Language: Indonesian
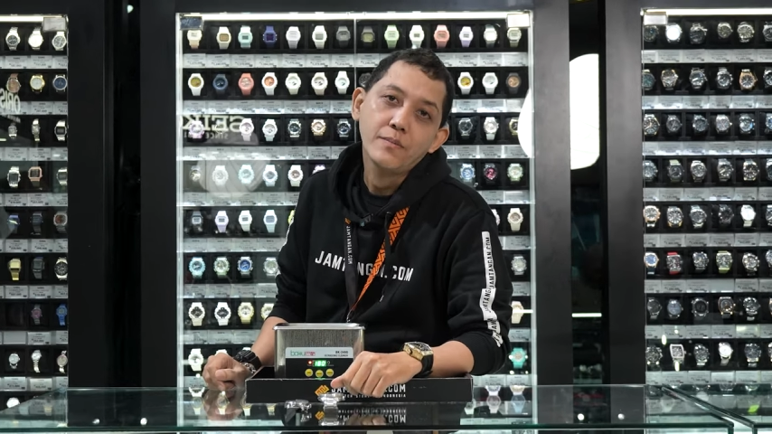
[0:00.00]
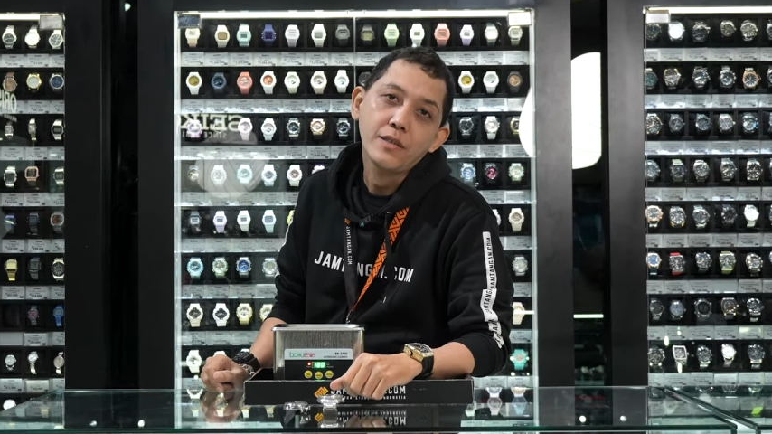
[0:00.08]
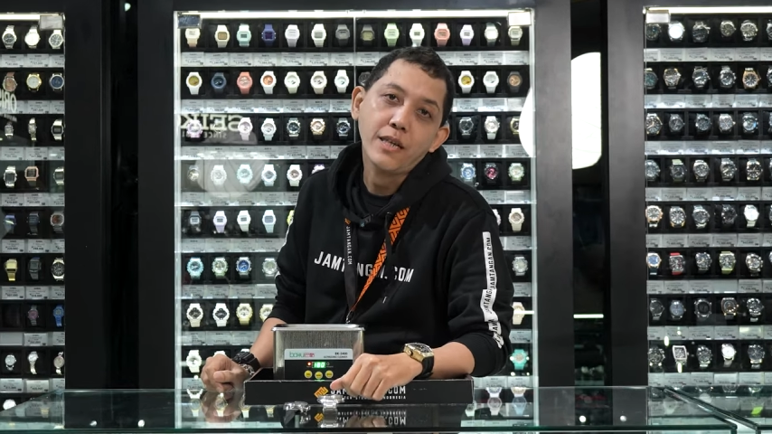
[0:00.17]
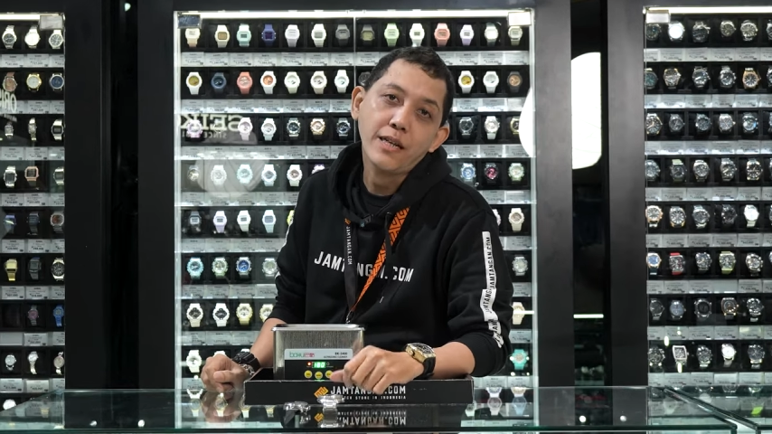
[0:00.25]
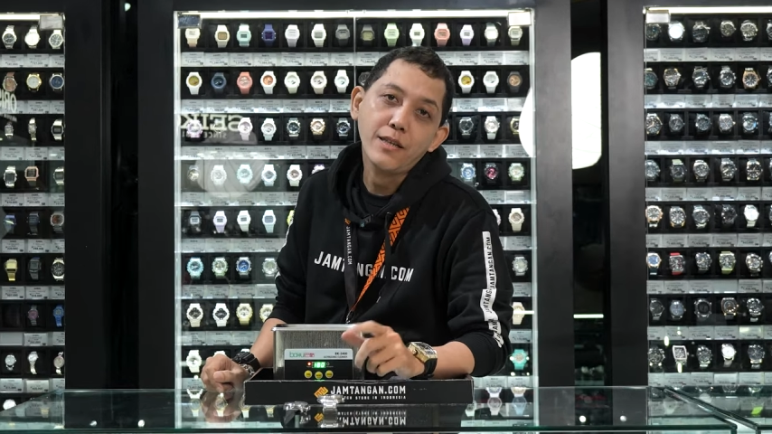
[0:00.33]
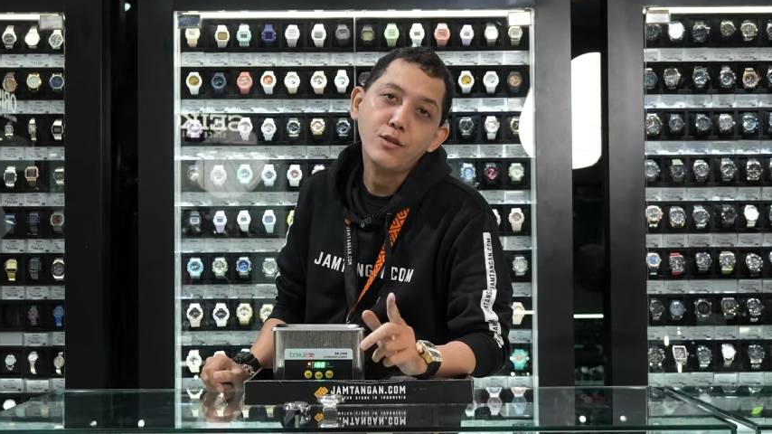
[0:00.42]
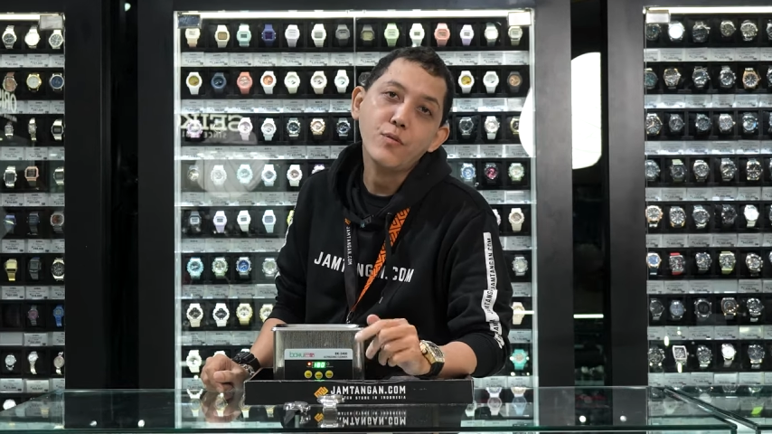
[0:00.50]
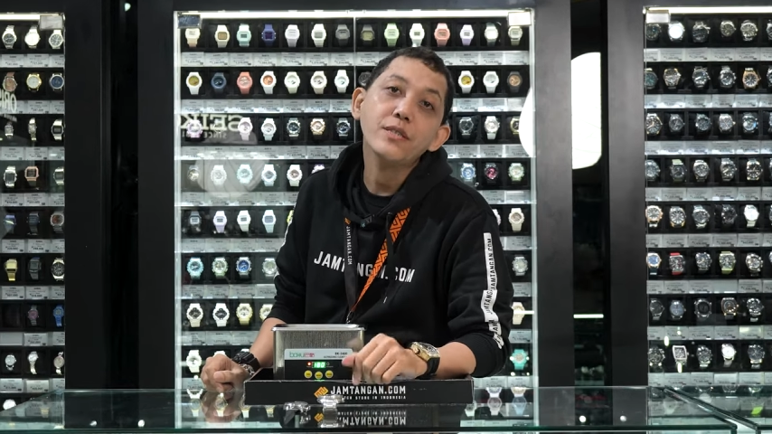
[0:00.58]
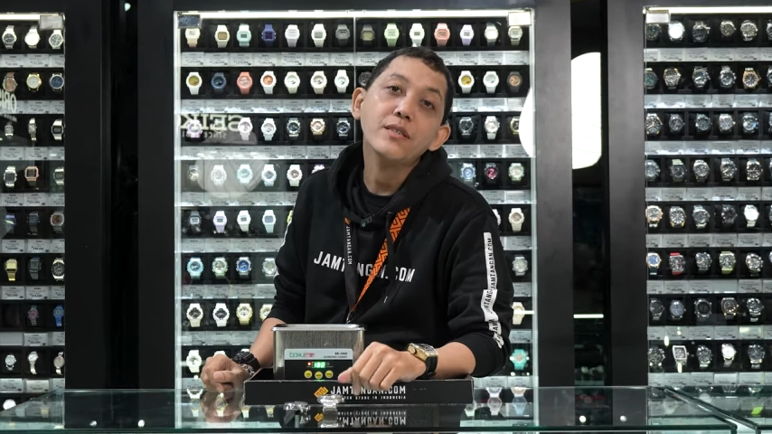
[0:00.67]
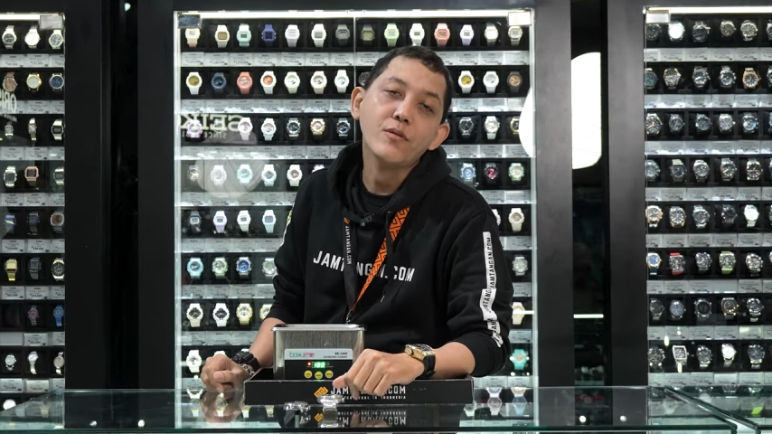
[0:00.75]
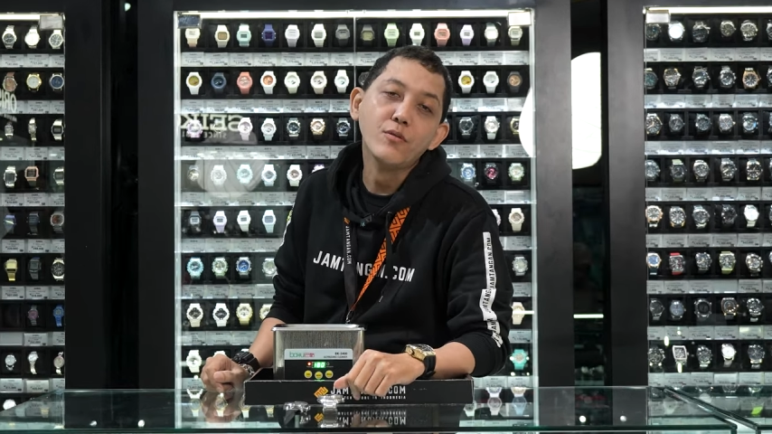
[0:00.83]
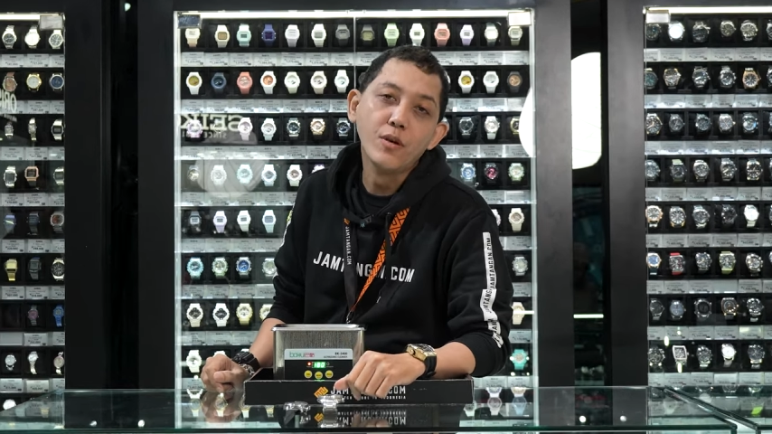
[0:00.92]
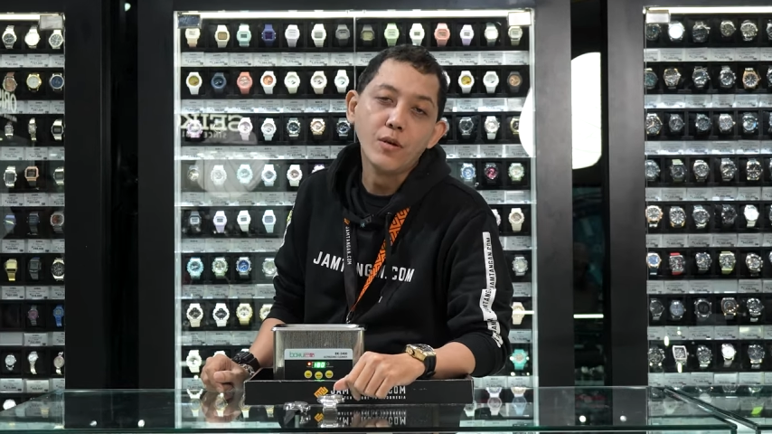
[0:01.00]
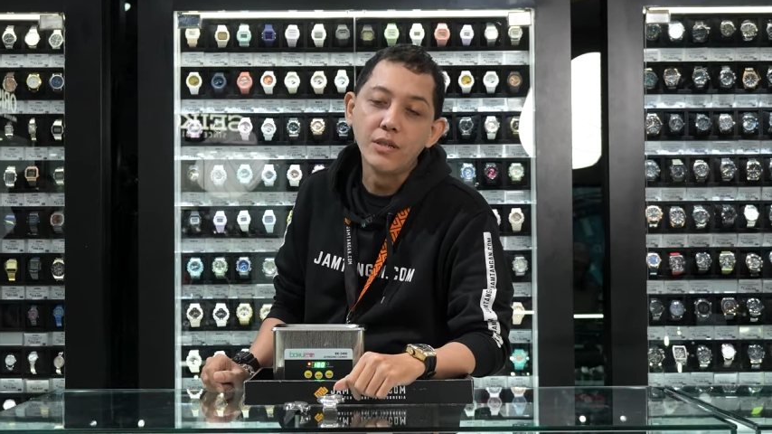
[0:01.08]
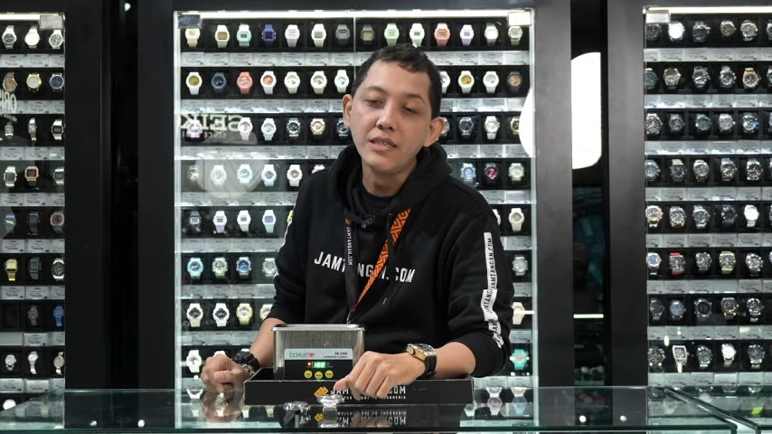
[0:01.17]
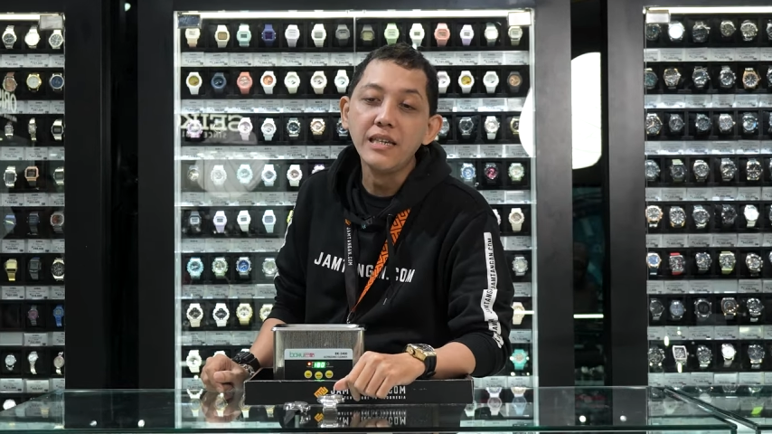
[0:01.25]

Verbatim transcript: Caranya cuma satu kok,